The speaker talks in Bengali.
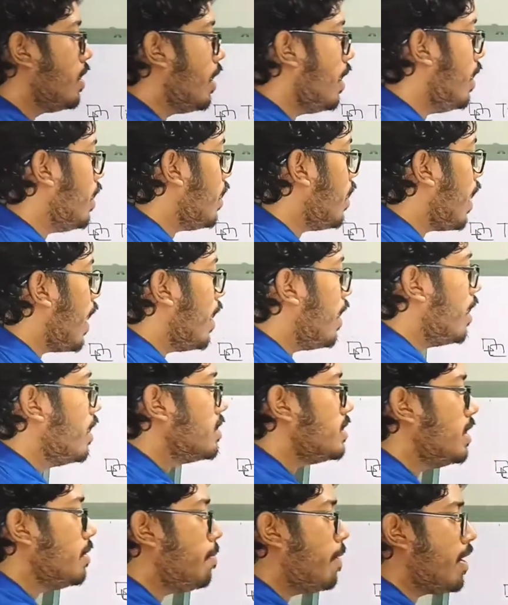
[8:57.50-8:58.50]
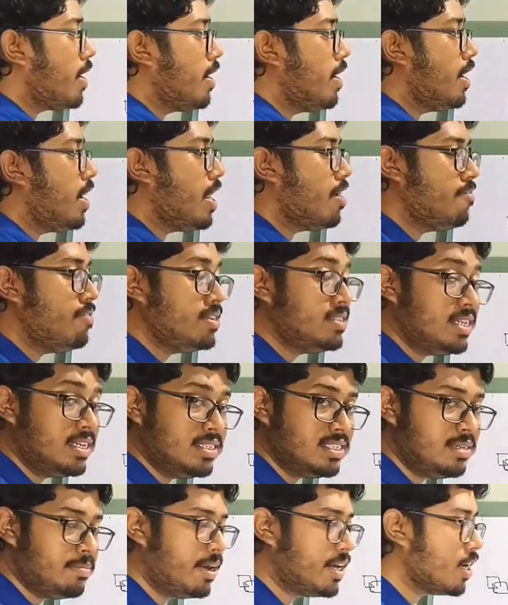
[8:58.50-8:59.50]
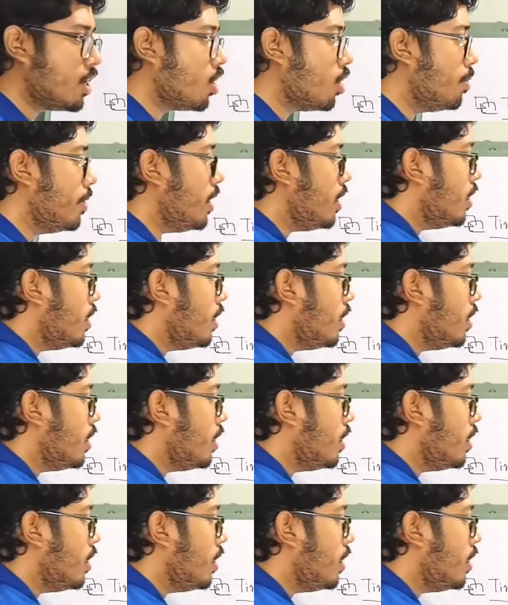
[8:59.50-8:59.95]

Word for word: এর ক্যান্ডেস্টিক প্যাটার্নের এফিসিয়েন্সি বেটার হবে